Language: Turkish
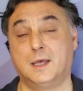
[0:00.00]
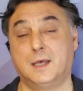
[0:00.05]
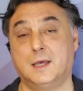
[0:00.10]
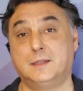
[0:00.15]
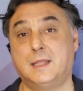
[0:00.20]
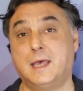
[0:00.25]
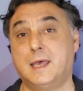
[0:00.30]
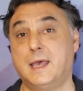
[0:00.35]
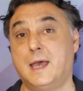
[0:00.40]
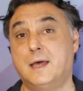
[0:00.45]

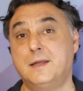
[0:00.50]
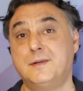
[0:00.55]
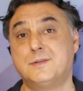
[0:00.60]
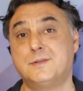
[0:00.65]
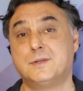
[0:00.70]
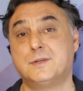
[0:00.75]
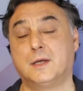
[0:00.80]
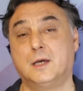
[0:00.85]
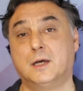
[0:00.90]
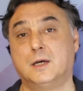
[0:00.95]
Değer
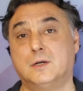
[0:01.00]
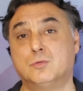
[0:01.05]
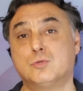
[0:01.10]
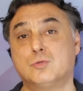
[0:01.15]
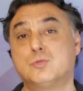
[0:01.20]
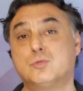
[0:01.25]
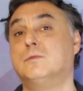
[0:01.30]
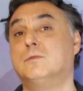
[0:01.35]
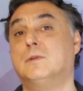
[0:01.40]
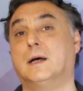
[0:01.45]

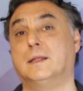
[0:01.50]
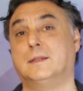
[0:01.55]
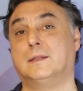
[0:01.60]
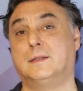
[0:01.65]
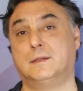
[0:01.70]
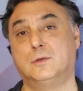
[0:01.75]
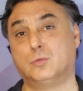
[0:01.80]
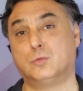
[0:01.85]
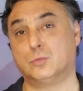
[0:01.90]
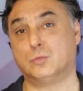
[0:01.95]
uzun
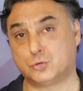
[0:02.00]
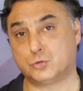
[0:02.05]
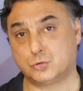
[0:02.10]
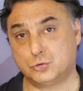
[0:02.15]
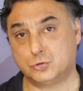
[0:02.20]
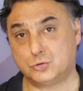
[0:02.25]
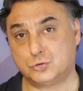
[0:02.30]
vadede oluşur.